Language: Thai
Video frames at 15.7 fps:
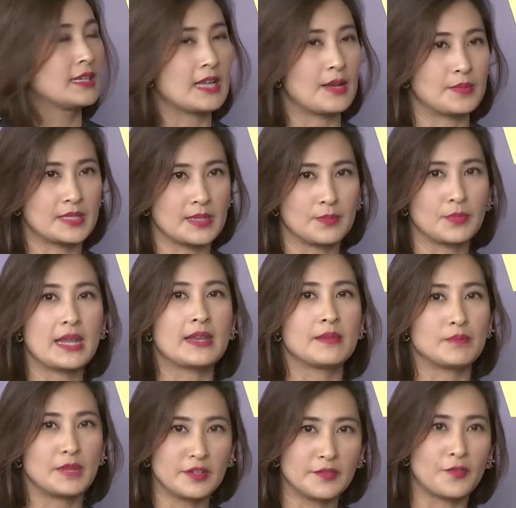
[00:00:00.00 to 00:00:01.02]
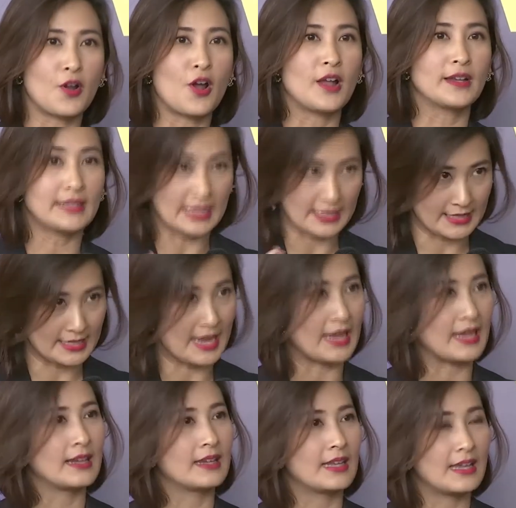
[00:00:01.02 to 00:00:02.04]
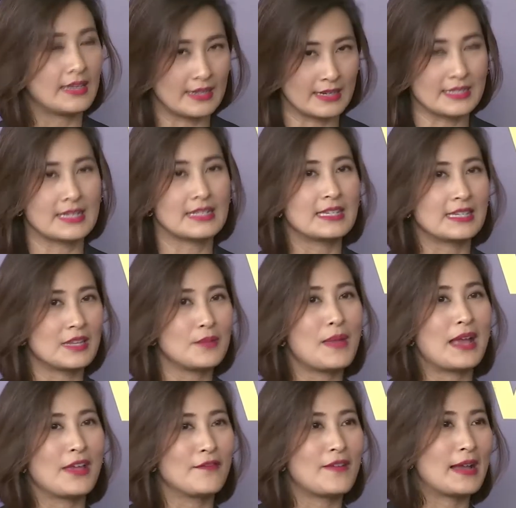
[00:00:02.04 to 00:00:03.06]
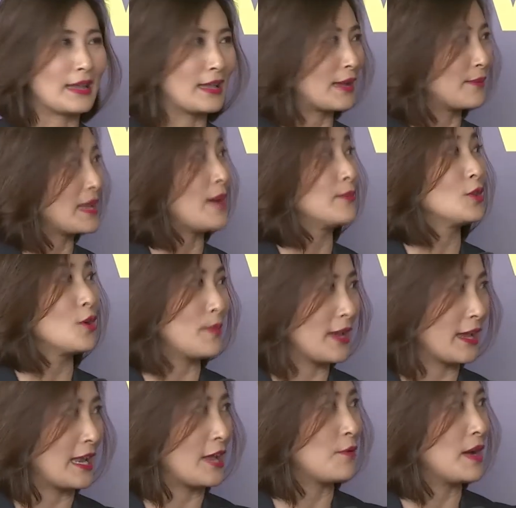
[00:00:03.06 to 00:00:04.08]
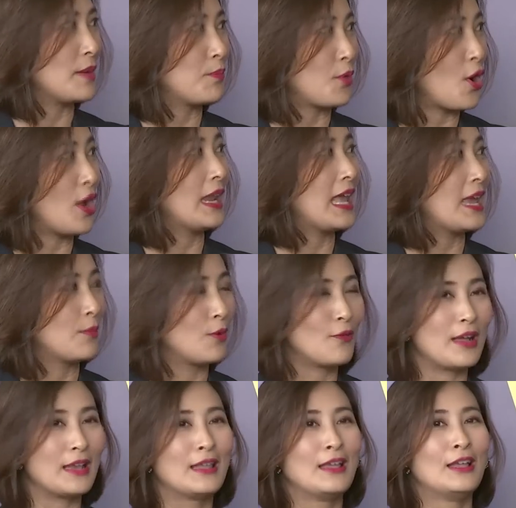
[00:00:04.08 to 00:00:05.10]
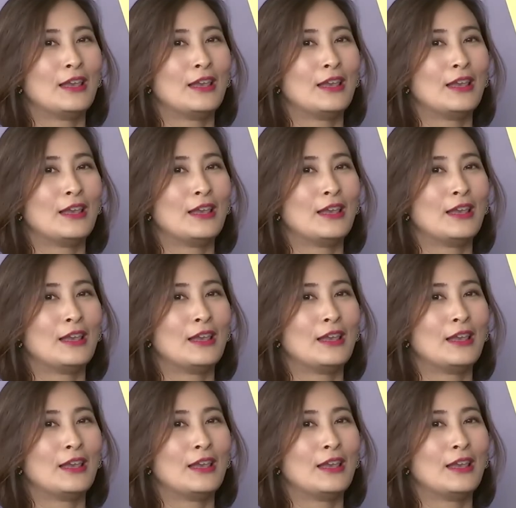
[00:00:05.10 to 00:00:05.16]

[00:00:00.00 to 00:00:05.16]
กับสำเร็จไม่ fraud แต่เจ๊งนะคะเดี๋ยวดิฉันจะอธิบายให้ฟังในคำถามต่อไปก็ได้ว่าเพราะอะไรเพราะว่า